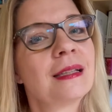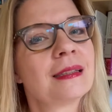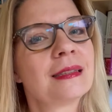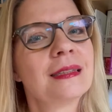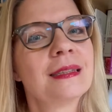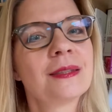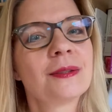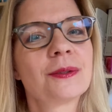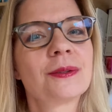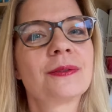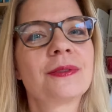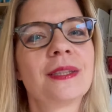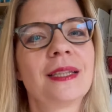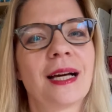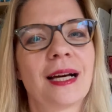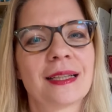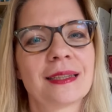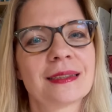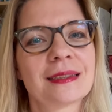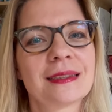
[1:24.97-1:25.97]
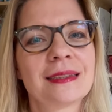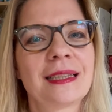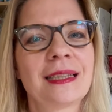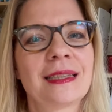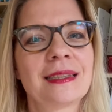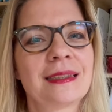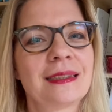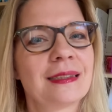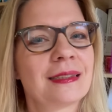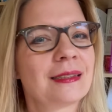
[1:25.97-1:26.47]
Diese und viele andere
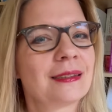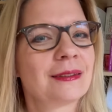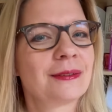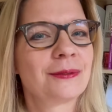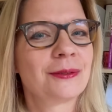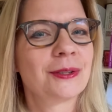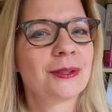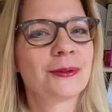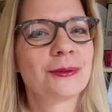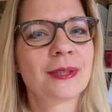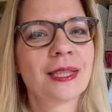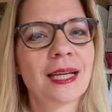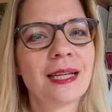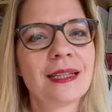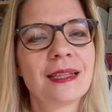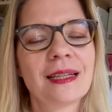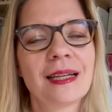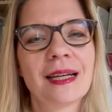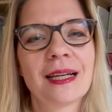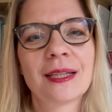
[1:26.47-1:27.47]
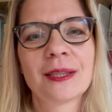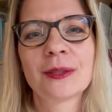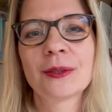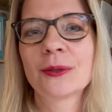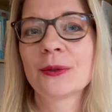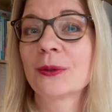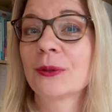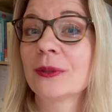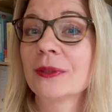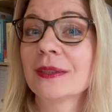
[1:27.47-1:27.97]
Techniken wirst du
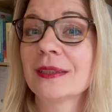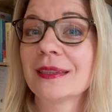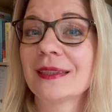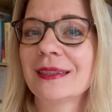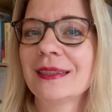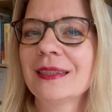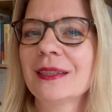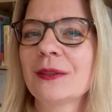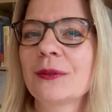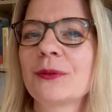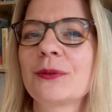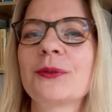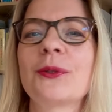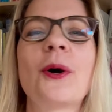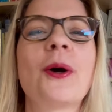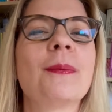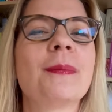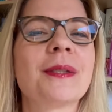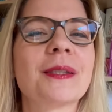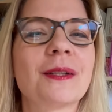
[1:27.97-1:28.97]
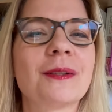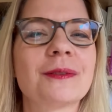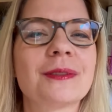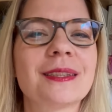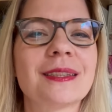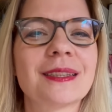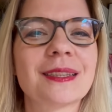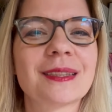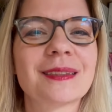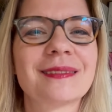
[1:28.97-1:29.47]
kennenlernen und ich freue mich auf
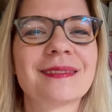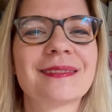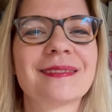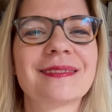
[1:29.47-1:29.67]
dich.